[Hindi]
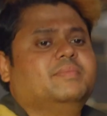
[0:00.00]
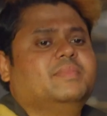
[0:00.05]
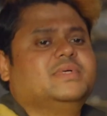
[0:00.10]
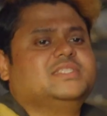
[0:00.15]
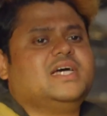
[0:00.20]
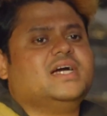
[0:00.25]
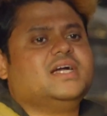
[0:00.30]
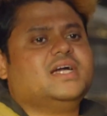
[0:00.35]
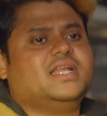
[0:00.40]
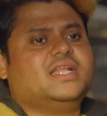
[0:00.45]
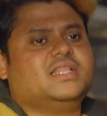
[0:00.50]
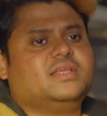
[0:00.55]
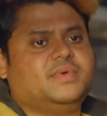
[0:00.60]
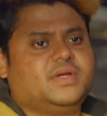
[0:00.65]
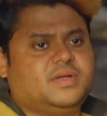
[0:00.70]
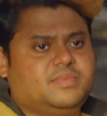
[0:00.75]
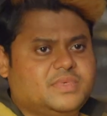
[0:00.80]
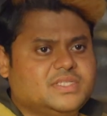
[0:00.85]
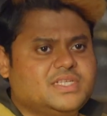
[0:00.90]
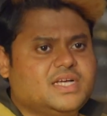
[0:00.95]
मजाक कर रहा था
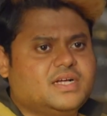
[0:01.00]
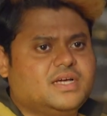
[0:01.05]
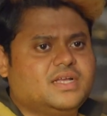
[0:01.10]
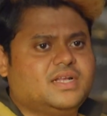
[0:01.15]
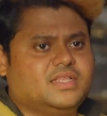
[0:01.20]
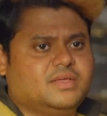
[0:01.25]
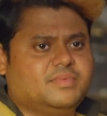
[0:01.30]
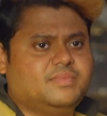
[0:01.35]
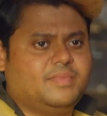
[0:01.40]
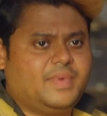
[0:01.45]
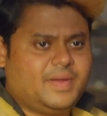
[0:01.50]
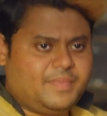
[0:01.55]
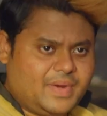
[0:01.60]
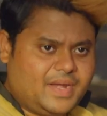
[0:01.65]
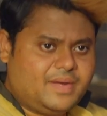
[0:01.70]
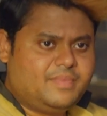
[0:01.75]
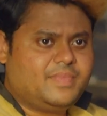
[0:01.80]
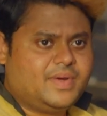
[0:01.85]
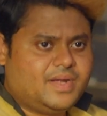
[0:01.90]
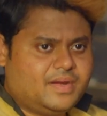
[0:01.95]
बैठ मजाक कर रहा था
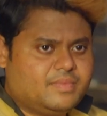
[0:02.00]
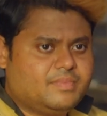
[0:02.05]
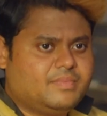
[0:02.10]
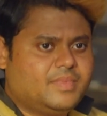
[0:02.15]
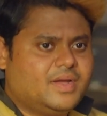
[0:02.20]
बैठ बैठ